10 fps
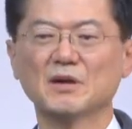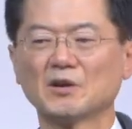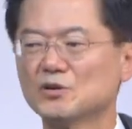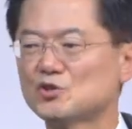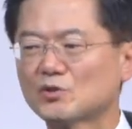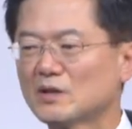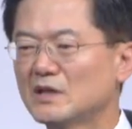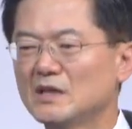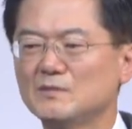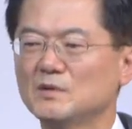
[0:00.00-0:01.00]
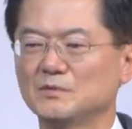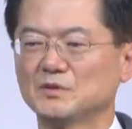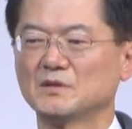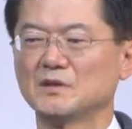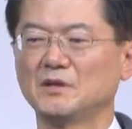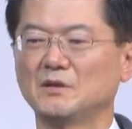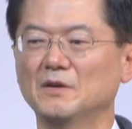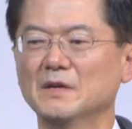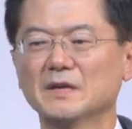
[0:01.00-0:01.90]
건축해낼 힘이 없는 거예요.